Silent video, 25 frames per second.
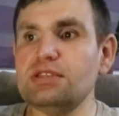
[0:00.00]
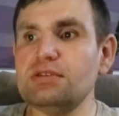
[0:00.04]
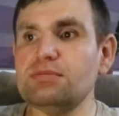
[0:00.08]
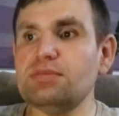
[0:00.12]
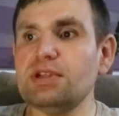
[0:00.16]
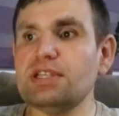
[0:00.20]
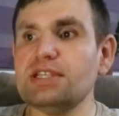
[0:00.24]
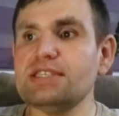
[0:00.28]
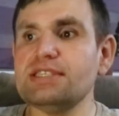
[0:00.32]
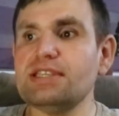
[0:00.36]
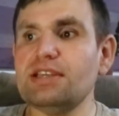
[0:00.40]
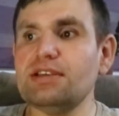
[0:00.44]

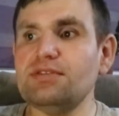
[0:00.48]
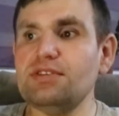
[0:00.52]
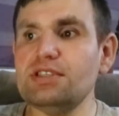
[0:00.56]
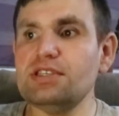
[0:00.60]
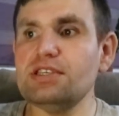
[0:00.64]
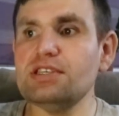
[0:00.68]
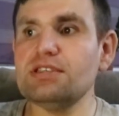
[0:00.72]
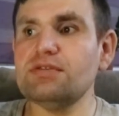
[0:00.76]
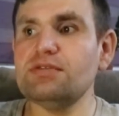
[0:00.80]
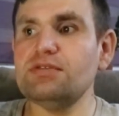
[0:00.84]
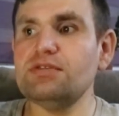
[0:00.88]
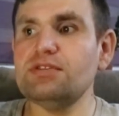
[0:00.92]

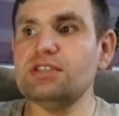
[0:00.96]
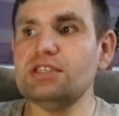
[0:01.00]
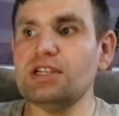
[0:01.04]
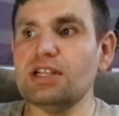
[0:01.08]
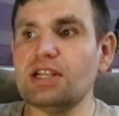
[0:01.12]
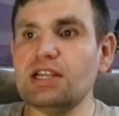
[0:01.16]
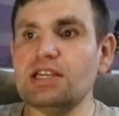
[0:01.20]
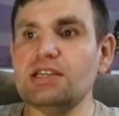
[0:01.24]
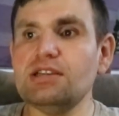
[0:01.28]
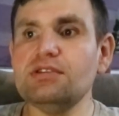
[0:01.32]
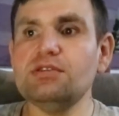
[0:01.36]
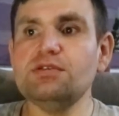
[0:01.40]
представительстве
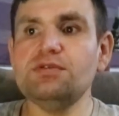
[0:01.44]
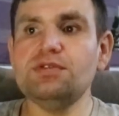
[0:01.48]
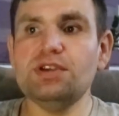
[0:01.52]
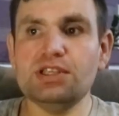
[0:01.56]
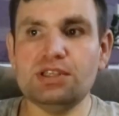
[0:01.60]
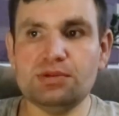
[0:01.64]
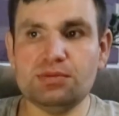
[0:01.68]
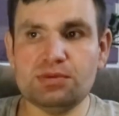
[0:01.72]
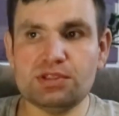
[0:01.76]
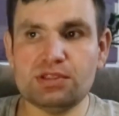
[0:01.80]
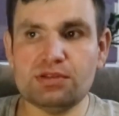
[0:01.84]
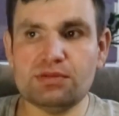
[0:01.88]
федерального
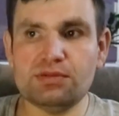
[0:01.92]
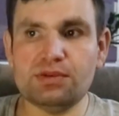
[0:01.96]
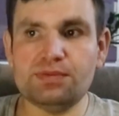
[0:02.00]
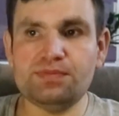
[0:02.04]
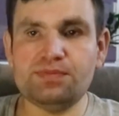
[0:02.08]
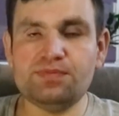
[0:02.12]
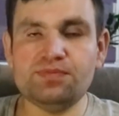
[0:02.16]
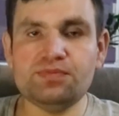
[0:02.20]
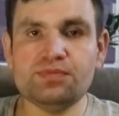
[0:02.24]
ведомства –